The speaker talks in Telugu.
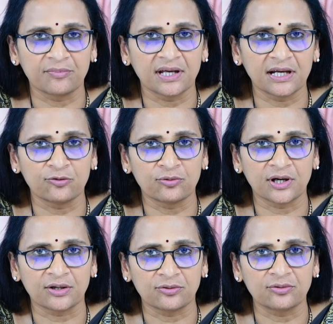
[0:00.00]
మిగిలి
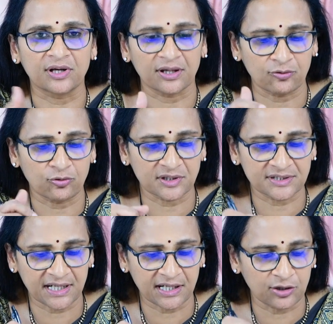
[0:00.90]
ఉన్నట్టు ఉంటుంది ఒక
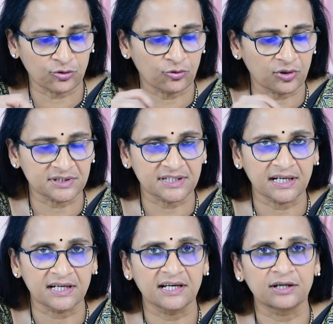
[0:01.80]
సైడ్ ఇటు ఒక
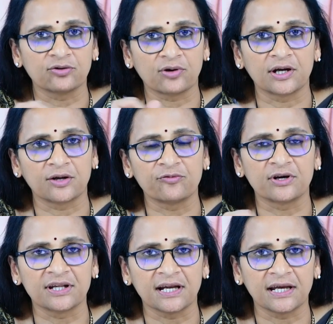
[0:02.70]
సైడ్ ఇటు అండం
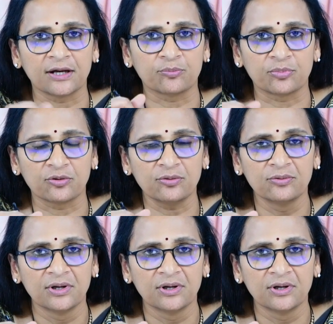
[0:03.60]
విడుదలైనప్పుడు